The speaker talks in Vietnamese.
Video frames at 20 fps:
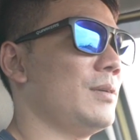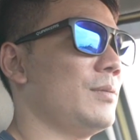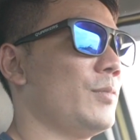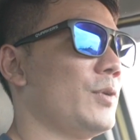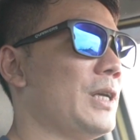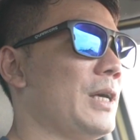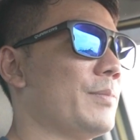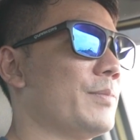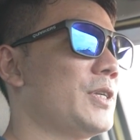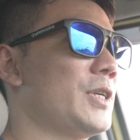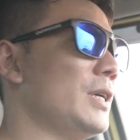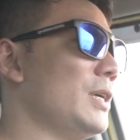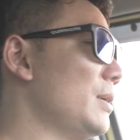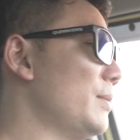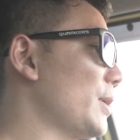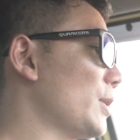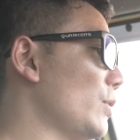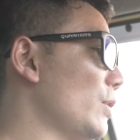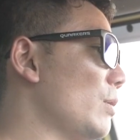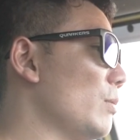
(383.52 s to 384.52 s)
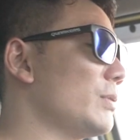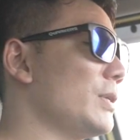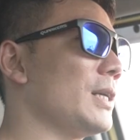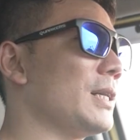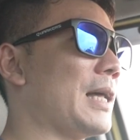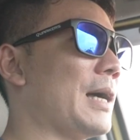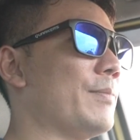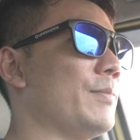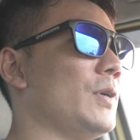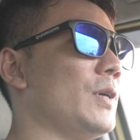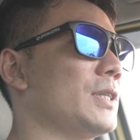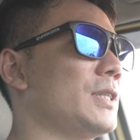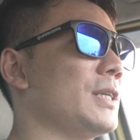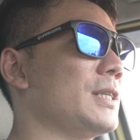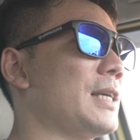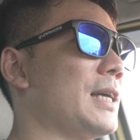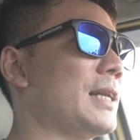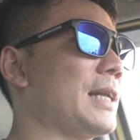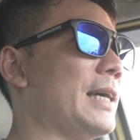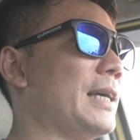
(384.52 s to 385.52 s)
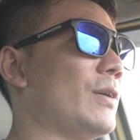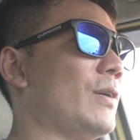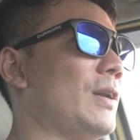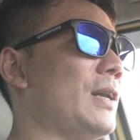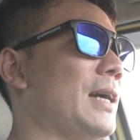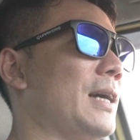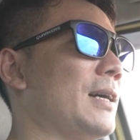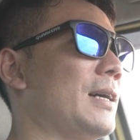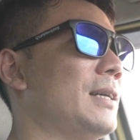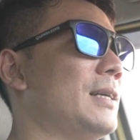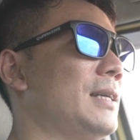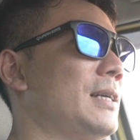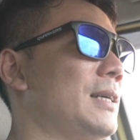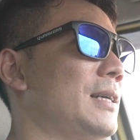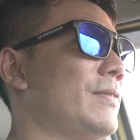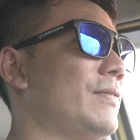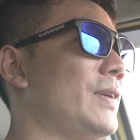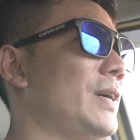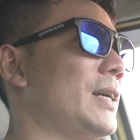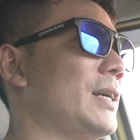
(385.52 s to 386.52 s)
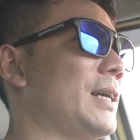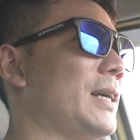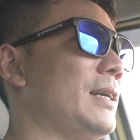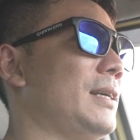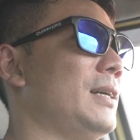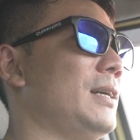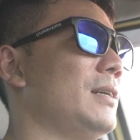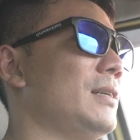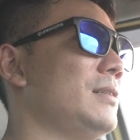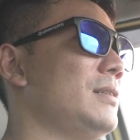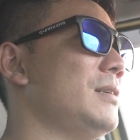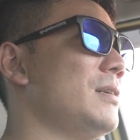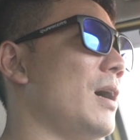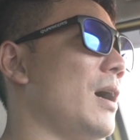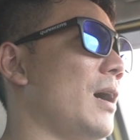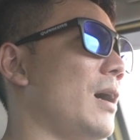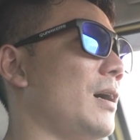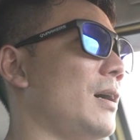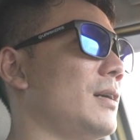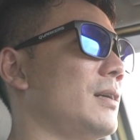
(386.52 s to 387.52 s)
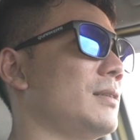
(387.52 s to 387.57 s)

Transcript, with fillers: Một điểm trừ mà tôi không thích lắm ở chiếc xe này đó là về cái nhựa